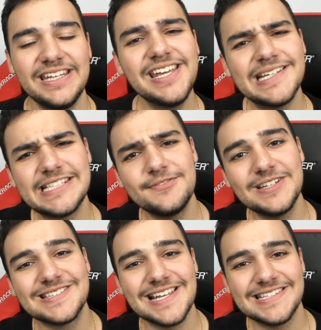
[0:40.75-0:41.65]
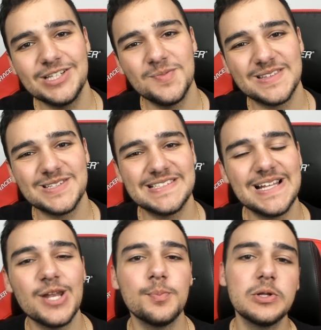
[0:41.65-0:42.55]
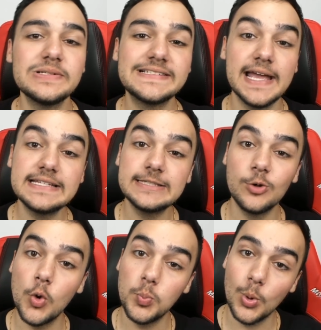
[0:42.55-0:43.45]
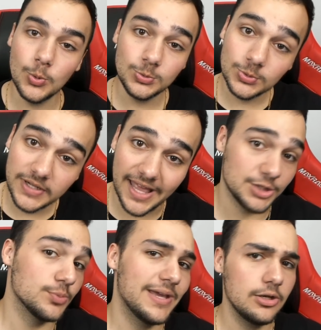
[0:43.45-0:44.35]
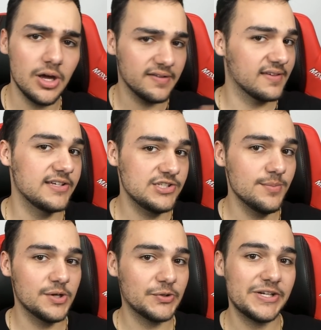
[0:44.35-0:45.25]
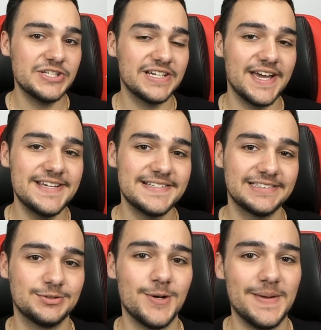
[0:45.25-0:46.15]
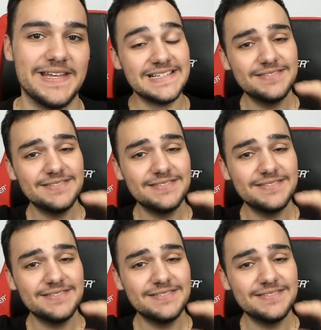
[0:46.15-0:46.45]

E esse vídeo está sendo patrocinado pelo CSGO.net, melhor site de abertura de caixas atualmente.